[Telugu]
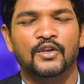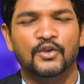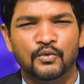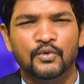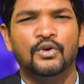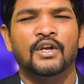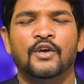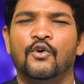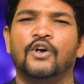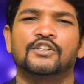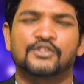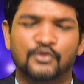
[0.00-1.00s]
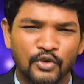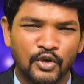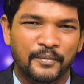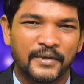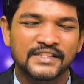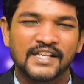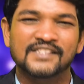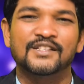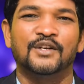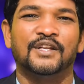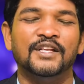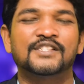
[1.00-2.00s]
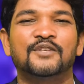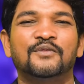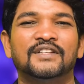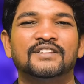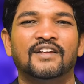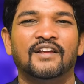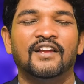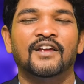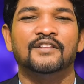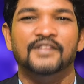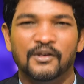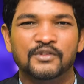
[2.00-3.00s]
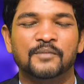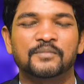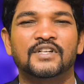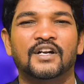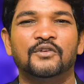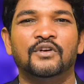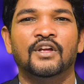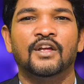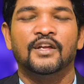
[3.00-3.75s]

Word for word: నువ్వు ఒక స్కూల్లో పనిచేస్తున్న టీచర్ అయితే దేవుడు చెప్తున్నాడు